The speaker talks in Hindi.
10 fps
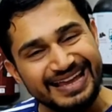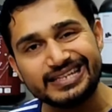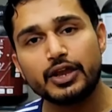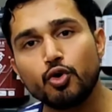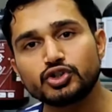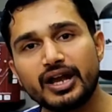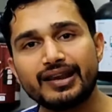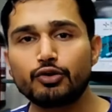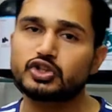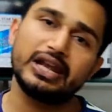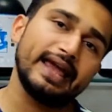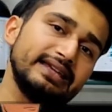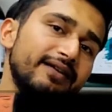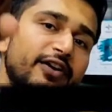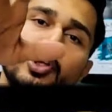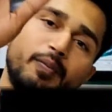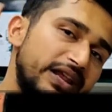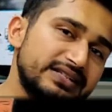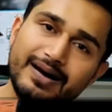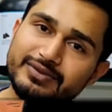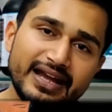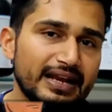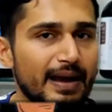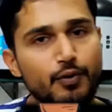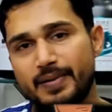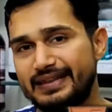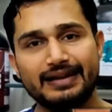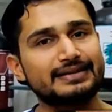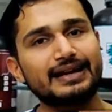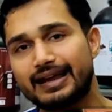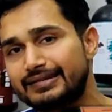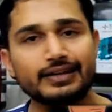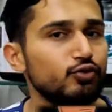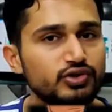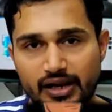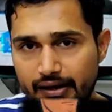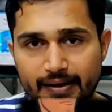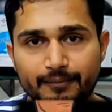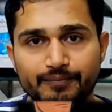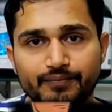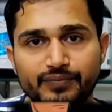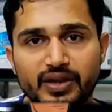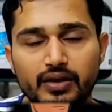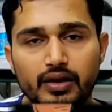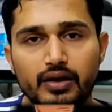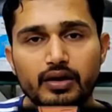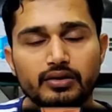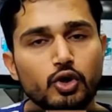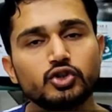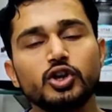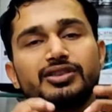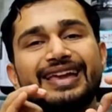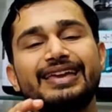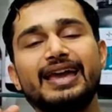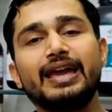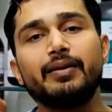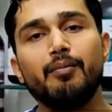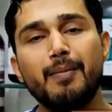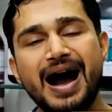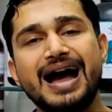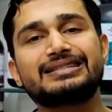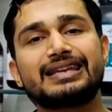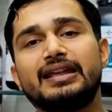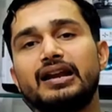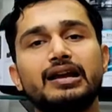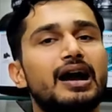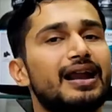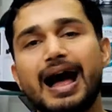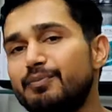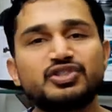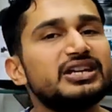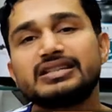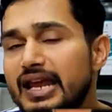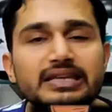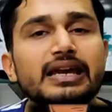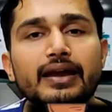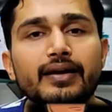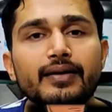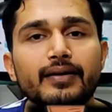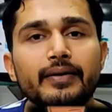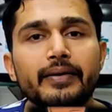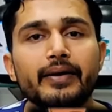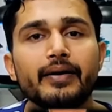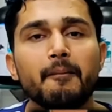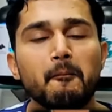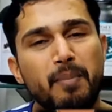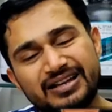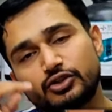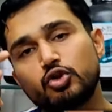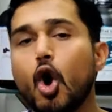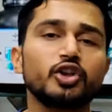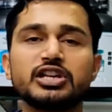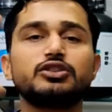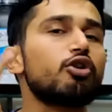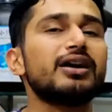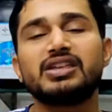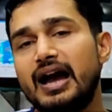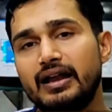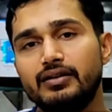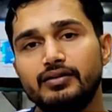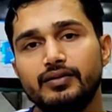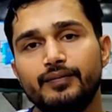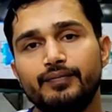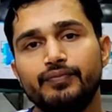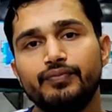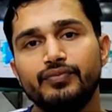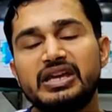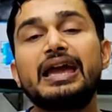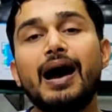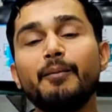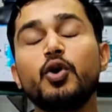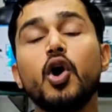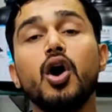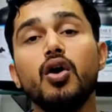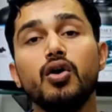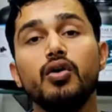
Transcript: कैसे यूज कर रहे हैं उसके लिए ये वीडियो प्लीज आप देख लें आपको पता लग जाएगा कैसे यूज करने हैं दोस्तों देखिए मांस गेनर खराब चीज नहीं है बस दो चीजों का ध्यान कि हमको